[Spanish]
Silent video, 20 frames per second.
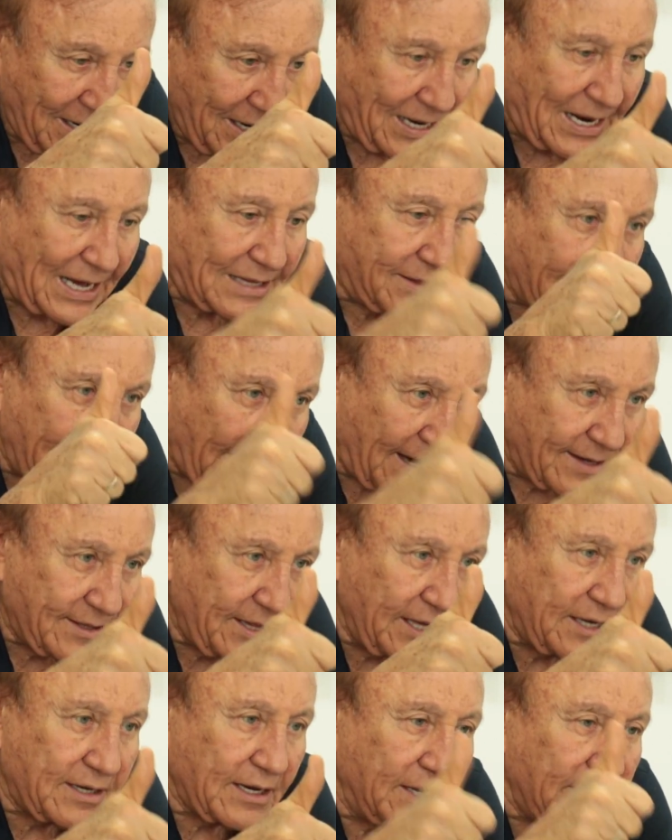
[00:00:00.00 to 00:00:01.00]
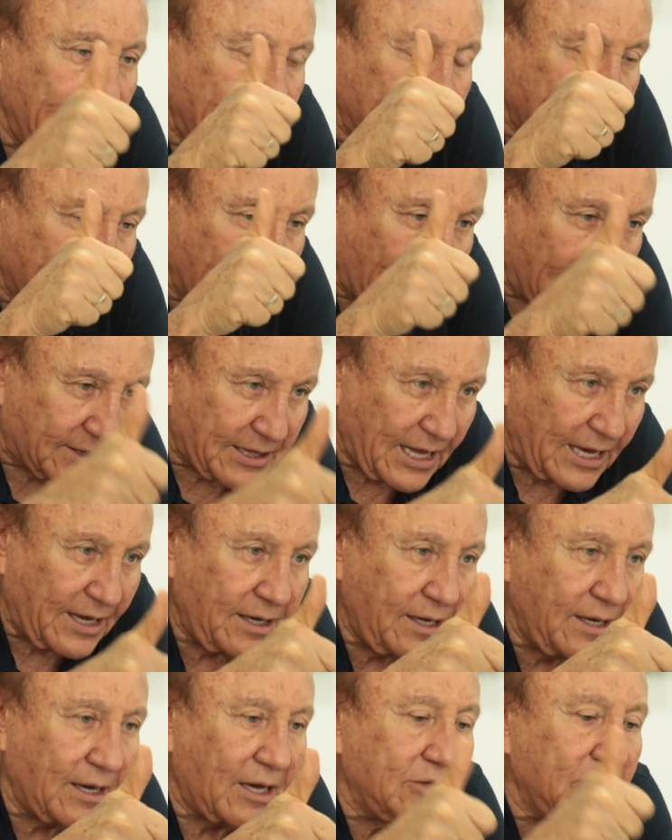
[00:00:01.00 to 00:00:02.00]
la táctica y
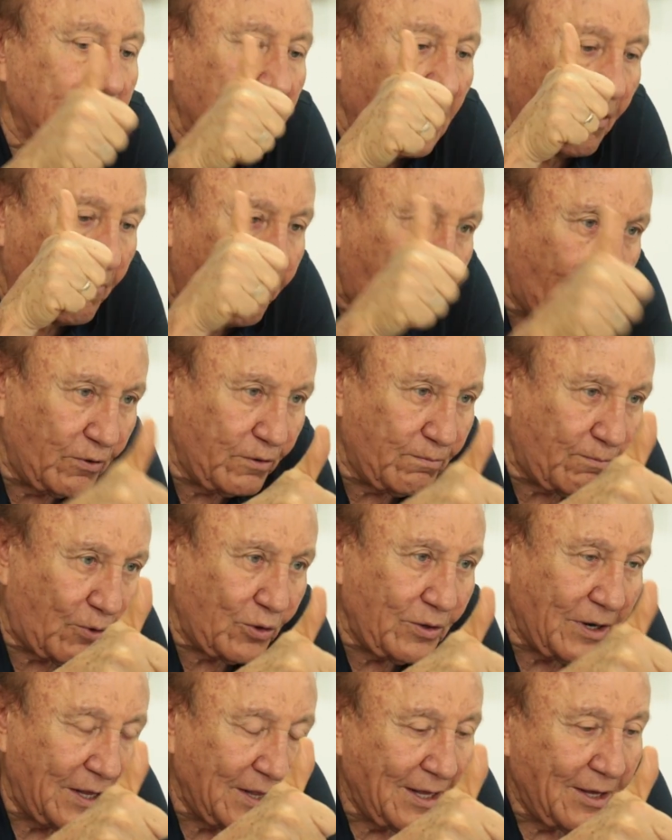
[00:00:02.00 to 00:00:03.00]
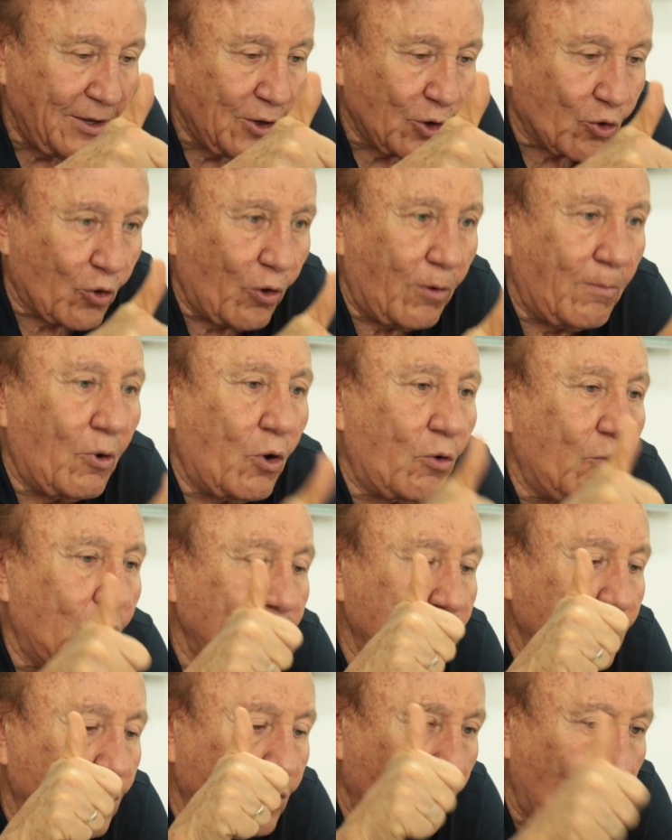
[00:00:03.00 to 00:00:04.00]
estrategia del fútbol como
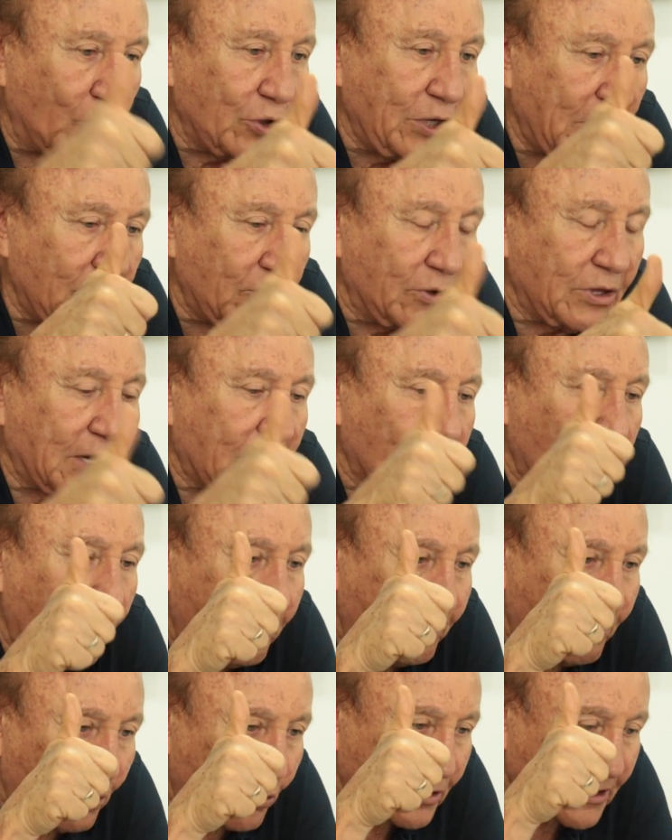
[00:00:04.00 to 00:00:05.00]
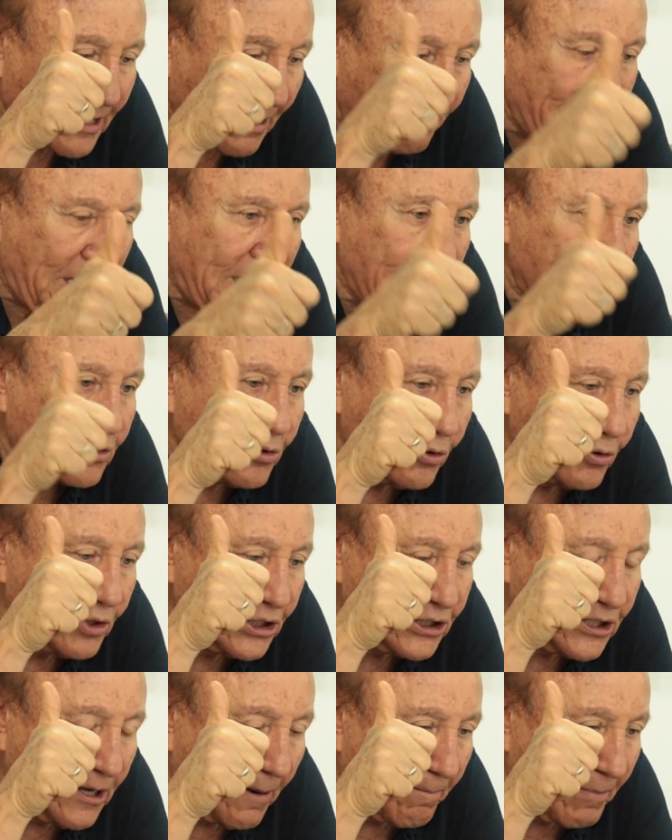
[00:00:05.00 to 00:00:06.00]
un código de comportamiento
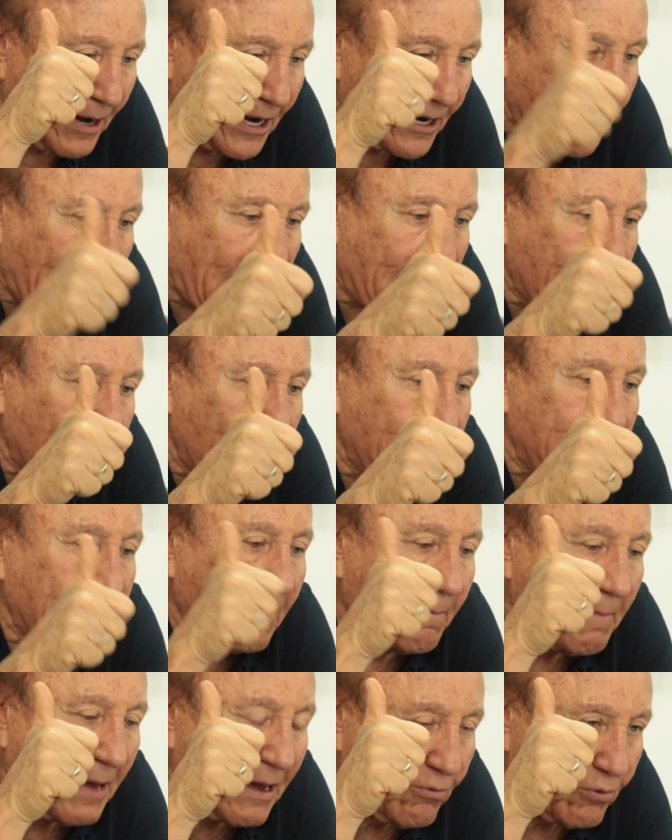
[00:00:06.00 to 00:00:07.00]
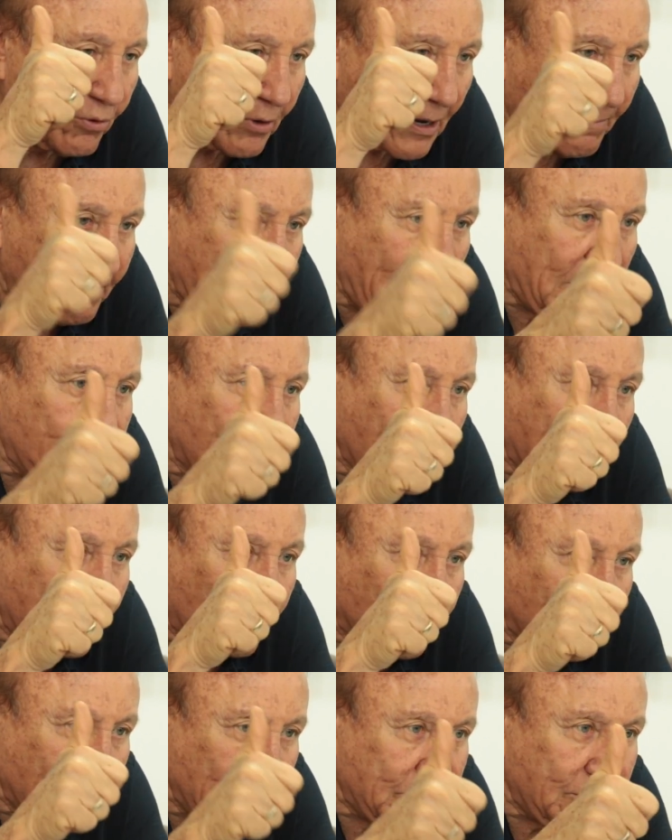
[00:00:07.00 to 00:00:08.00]
disciplinario y de mejoramiento de
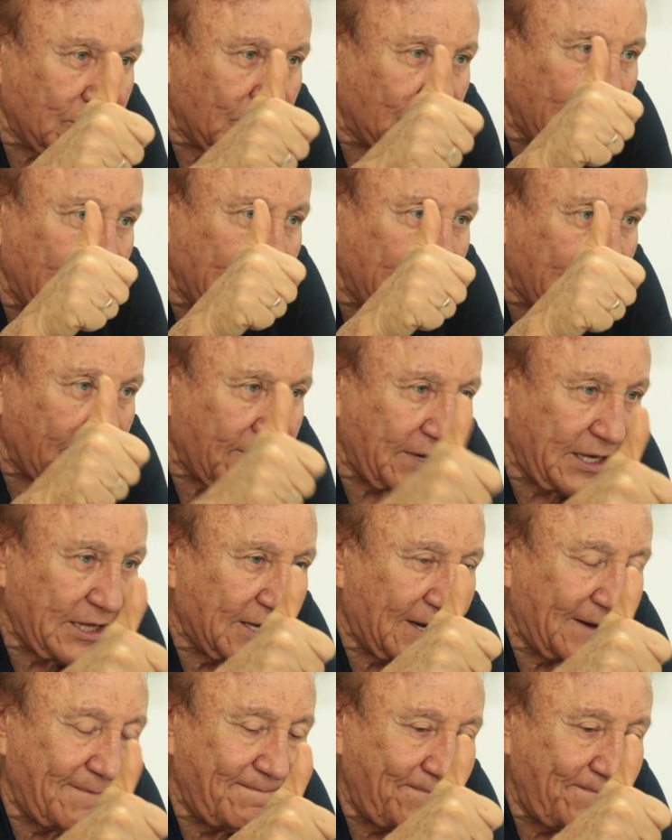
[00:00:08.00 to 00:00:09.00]
condiciones de vida.